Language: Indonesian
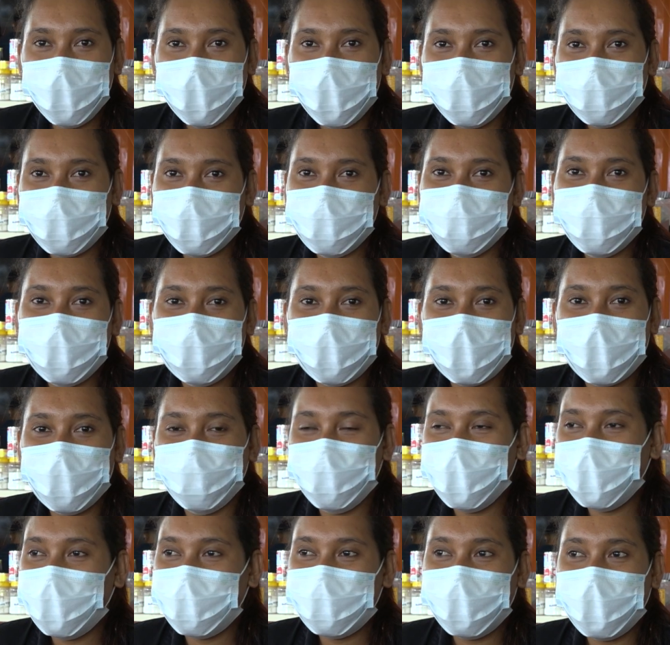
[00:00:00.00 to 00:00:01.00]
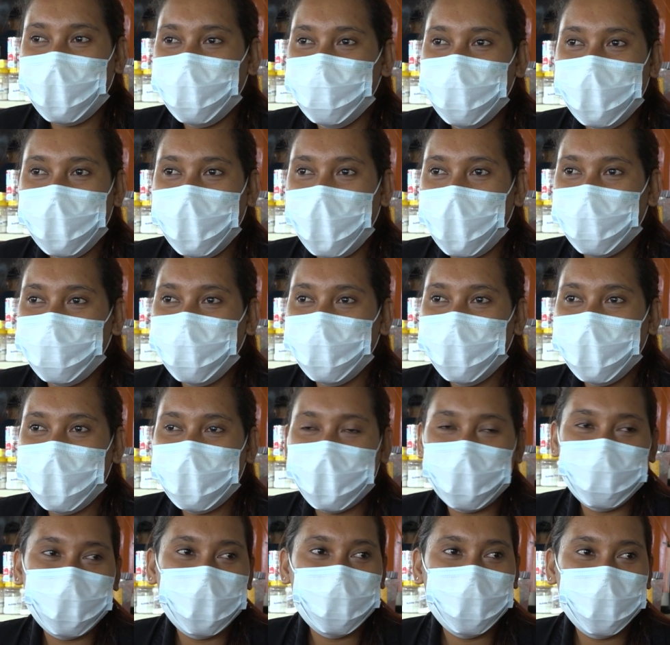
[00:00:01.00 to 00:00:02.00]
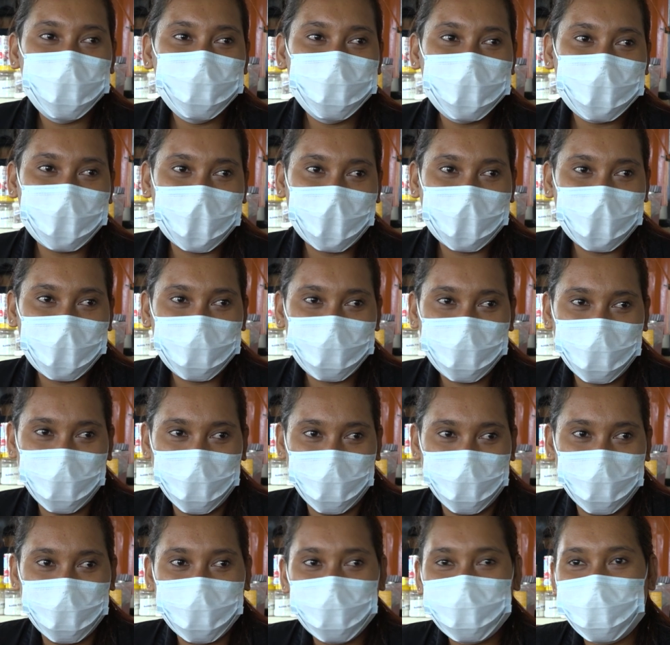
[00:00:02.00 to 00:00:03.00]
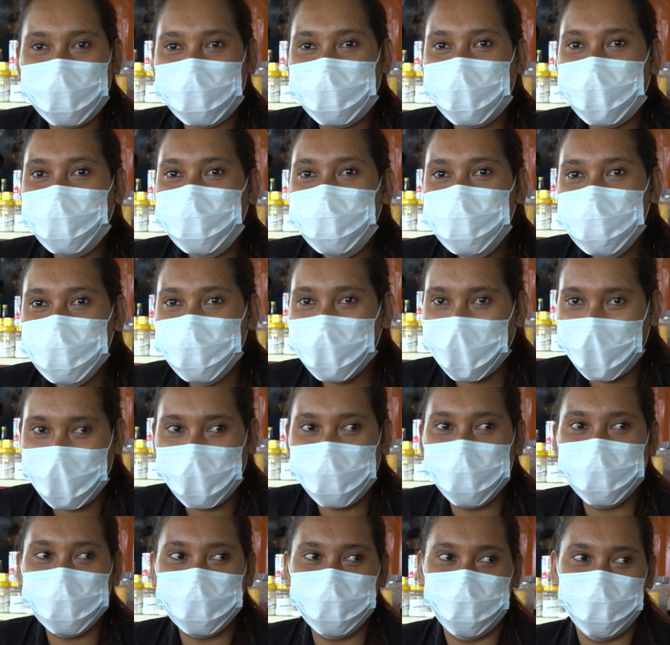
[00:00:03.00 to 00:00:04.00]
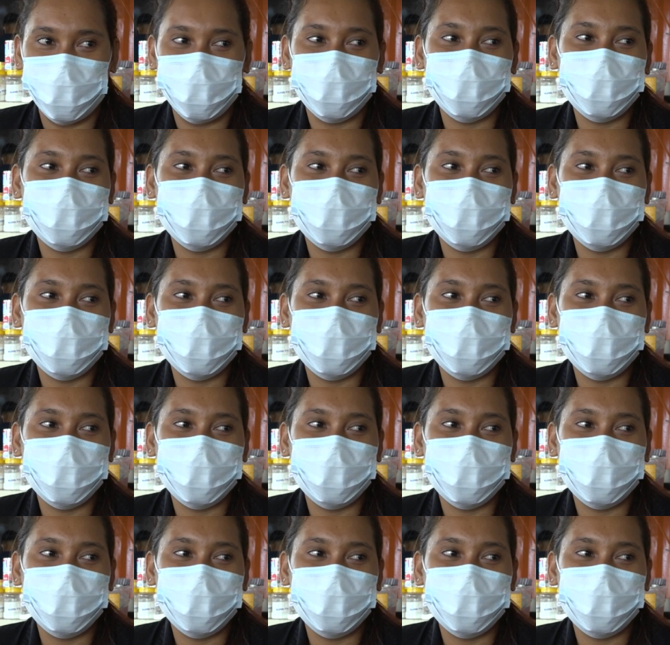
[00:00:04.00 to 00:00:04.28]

bele, tak sa ita la bele, ita la bele tema buat na tem que bele. Ita kikmus bele hotu.